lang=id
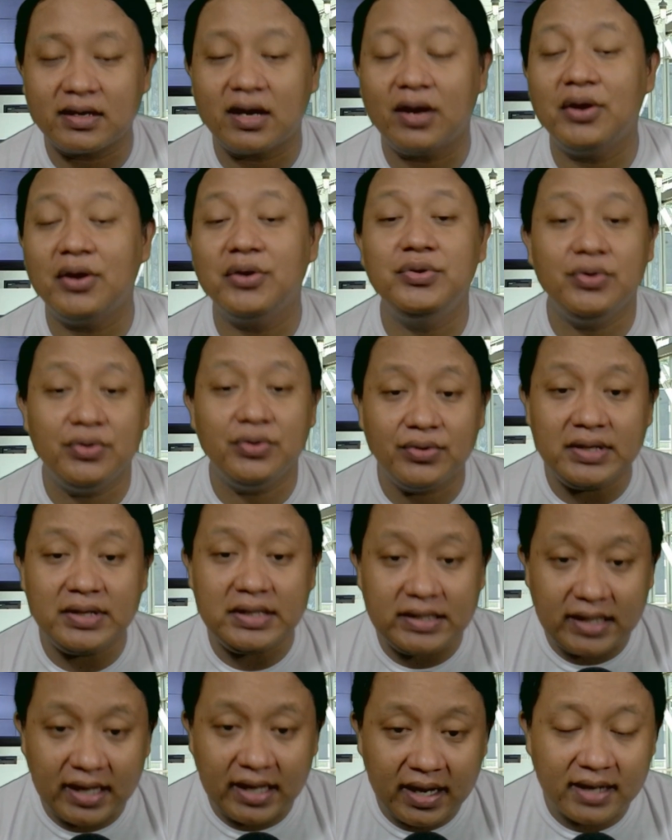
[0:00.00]
Kalau dulu
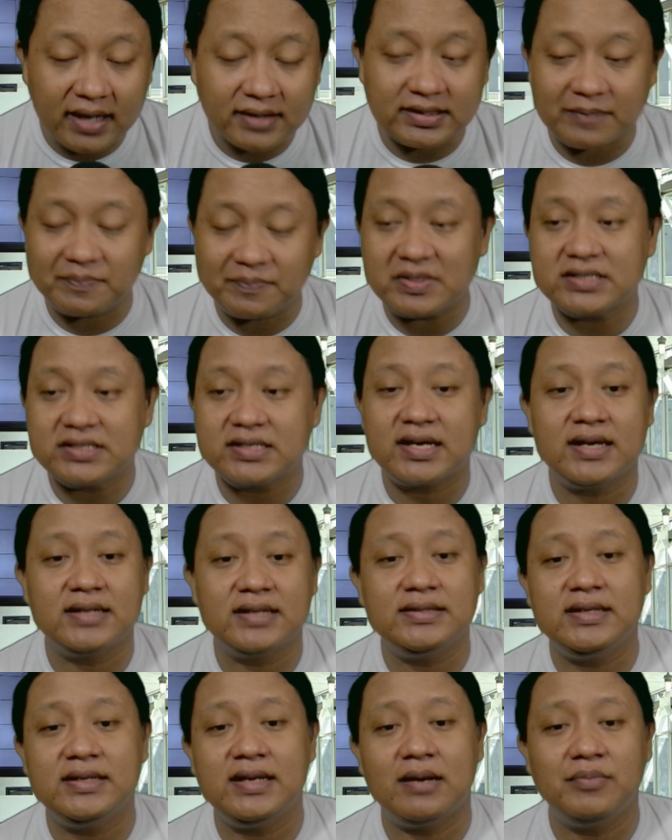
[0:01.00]
iya, tapi
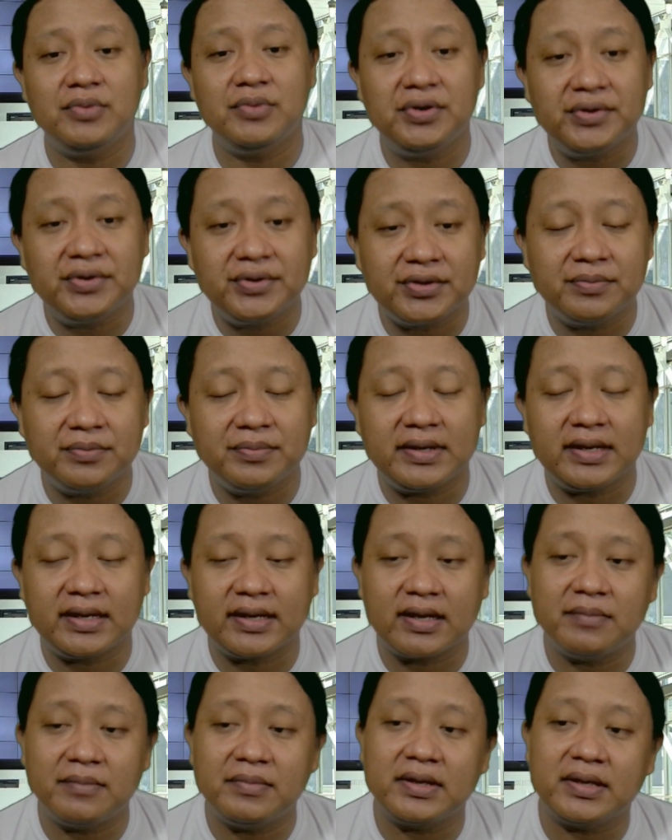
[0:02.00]
sekarang tidak bodoh
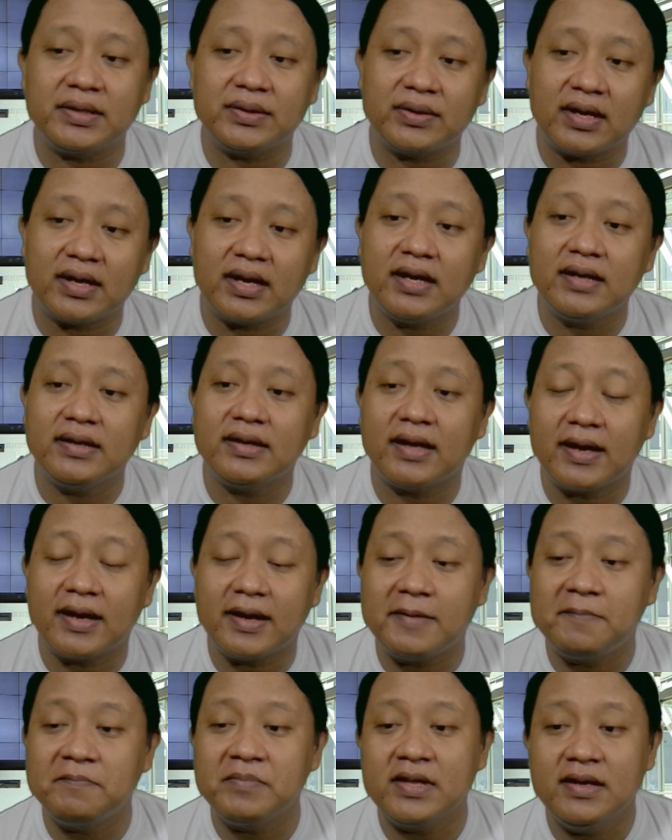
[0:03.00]
mereka begitu kan
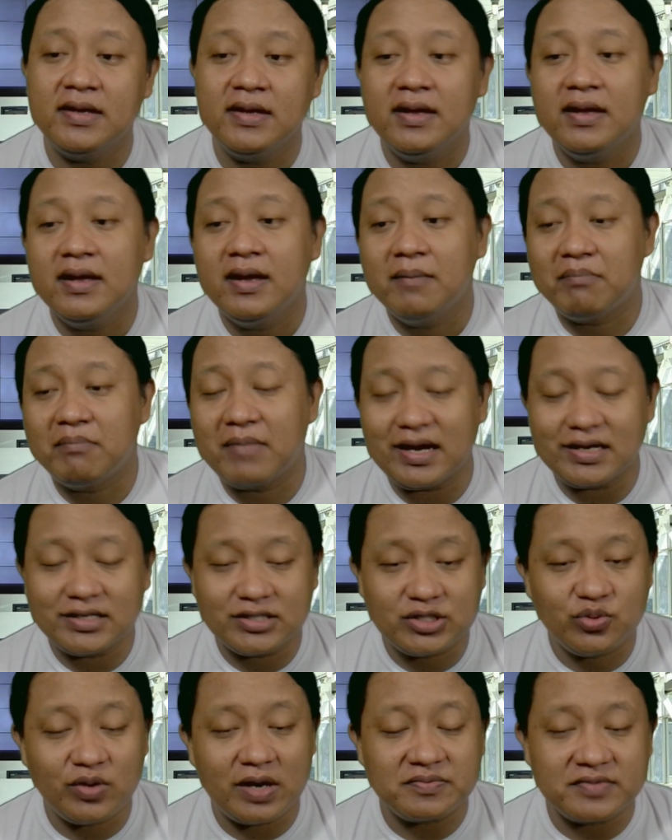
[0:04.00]
ya main
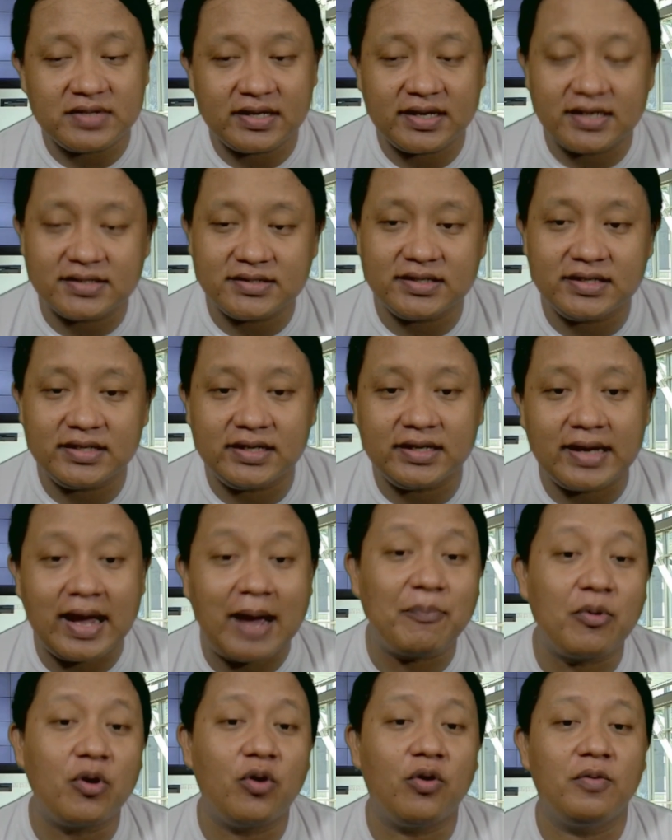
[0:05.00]
suap sana sini
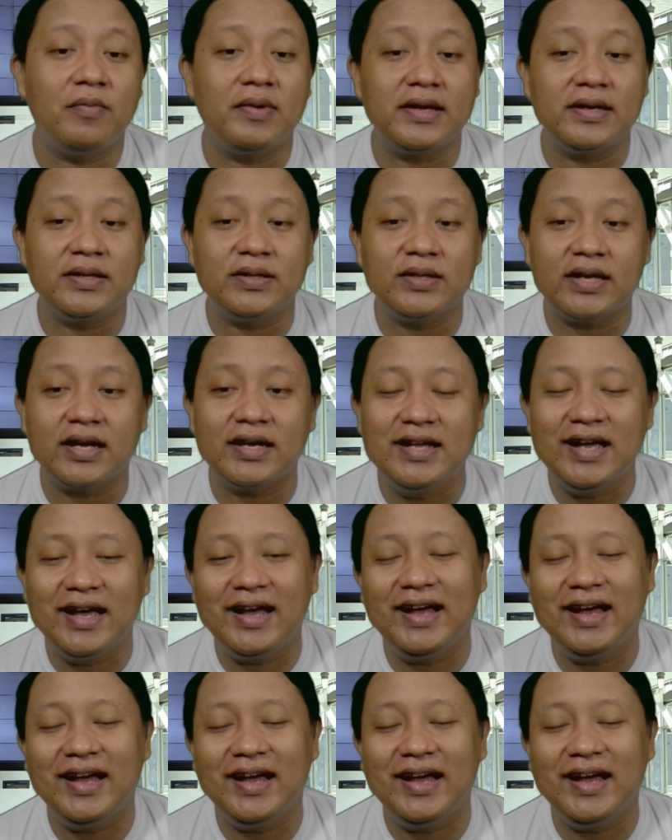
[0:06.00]
kapok begitu kan